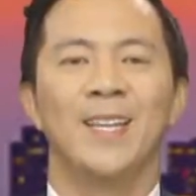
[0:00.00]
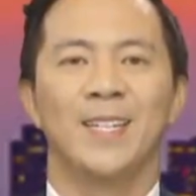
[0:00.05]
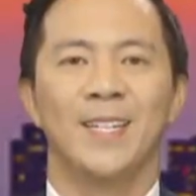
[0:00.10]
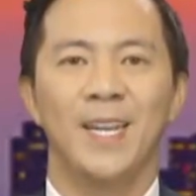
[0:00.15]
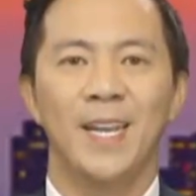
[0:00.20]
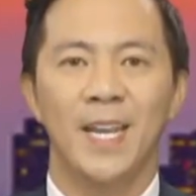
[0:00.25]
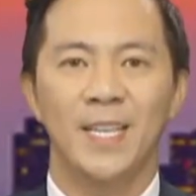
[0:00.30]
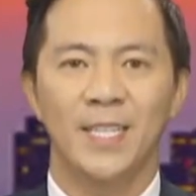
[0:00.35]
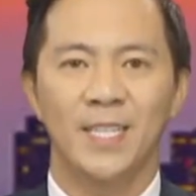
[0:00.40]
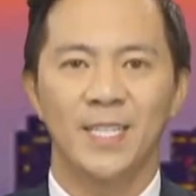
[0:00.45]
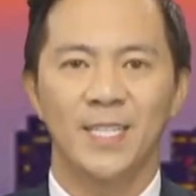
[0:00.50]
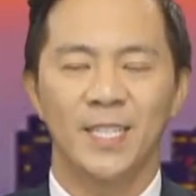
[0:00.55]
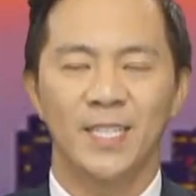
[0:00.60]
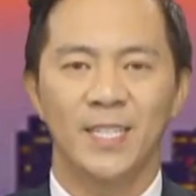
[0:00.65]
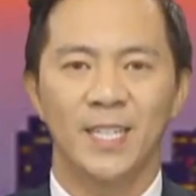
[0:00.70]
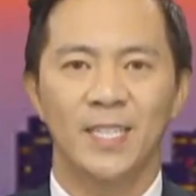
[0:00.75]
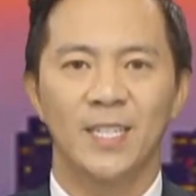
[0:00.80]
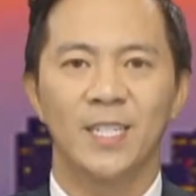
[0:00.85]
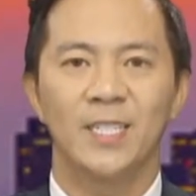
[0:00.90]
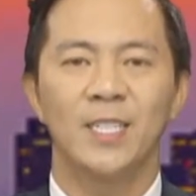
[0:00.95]
Đến đây, chương trình
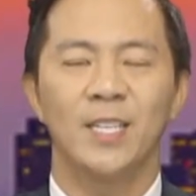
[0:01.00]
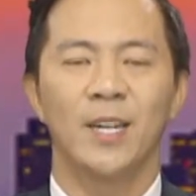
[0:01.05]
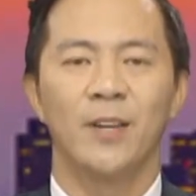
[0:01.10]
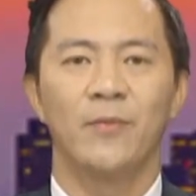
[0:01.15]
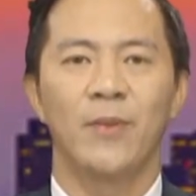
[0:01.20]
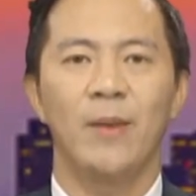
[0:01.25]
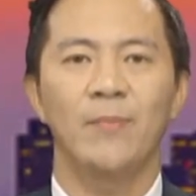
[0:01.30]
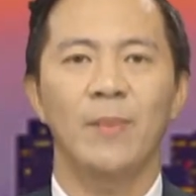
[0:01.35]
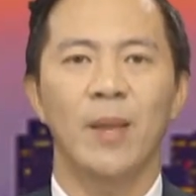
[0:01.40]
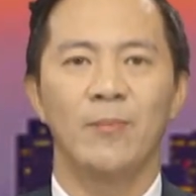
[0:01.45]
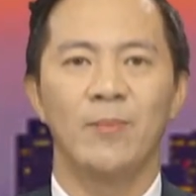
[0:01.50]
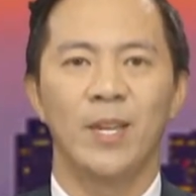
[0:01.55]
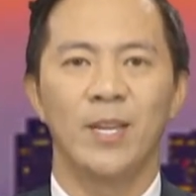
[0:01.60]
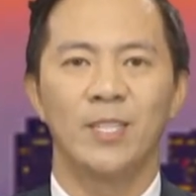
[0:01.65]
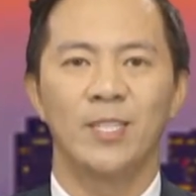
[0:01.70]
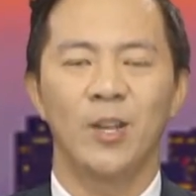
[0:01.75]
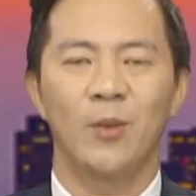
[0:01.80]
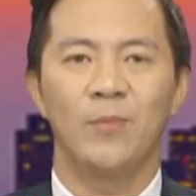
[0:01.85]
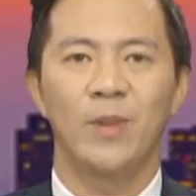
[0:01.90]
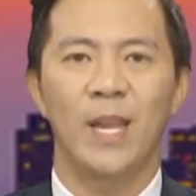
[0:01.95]
tin tức sẽ được phép tạm
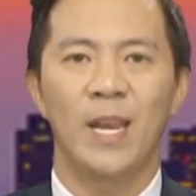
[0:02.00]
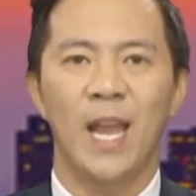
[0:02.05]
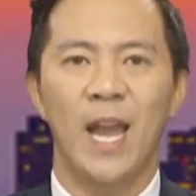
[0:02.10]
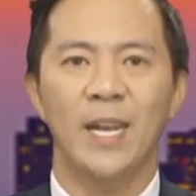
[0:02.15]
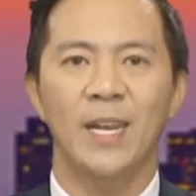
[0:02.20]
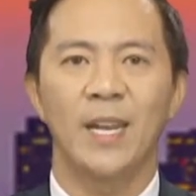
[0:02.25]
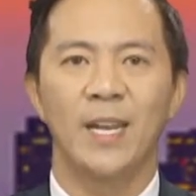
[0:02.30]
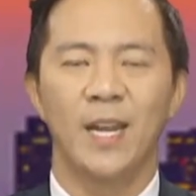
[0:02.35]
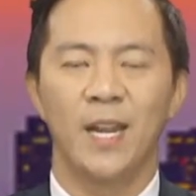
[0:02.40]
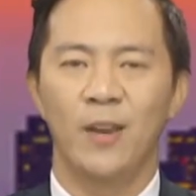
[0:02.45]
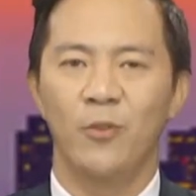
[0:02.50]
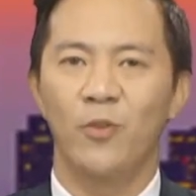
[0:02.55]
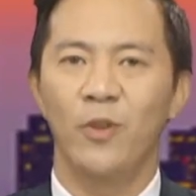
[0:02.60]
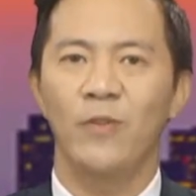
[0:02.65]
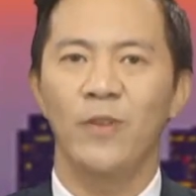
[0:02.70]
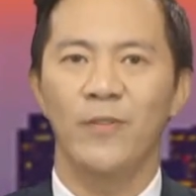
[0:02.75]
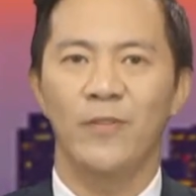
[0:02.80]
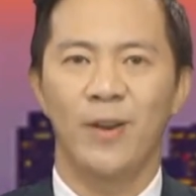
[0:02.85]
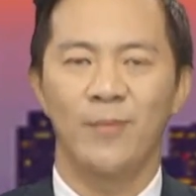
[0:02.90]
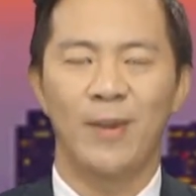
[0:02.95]
dừng trong giây lát để gửi đến quý
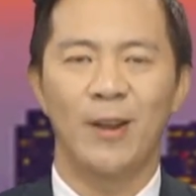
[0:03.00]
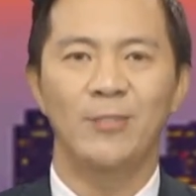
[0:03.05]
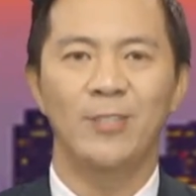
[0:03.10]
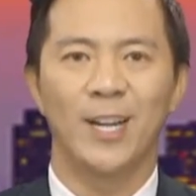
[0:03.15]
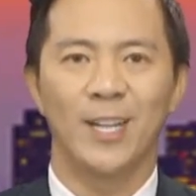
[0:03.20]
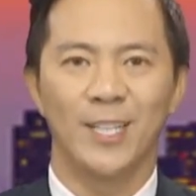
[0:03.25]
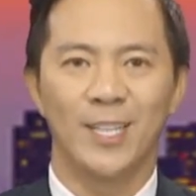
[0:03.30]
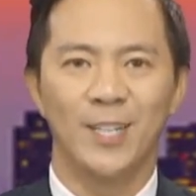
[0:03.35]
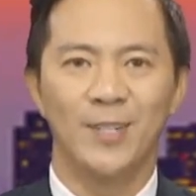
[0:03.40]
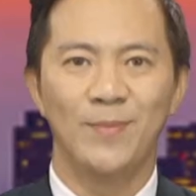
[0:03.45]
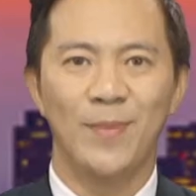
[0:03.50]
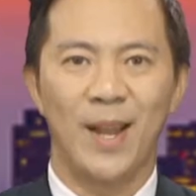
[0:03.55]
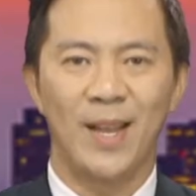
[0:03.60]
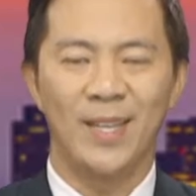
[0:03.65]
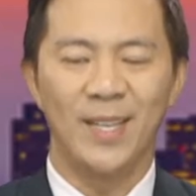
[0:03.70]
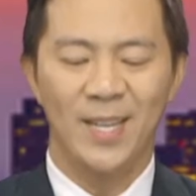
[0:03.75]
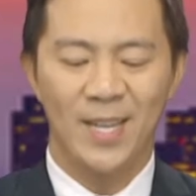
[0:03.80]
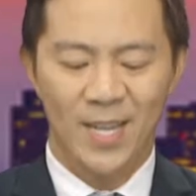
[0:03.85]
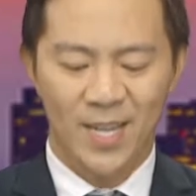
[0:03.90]
vị phần bảo trợ thương mại.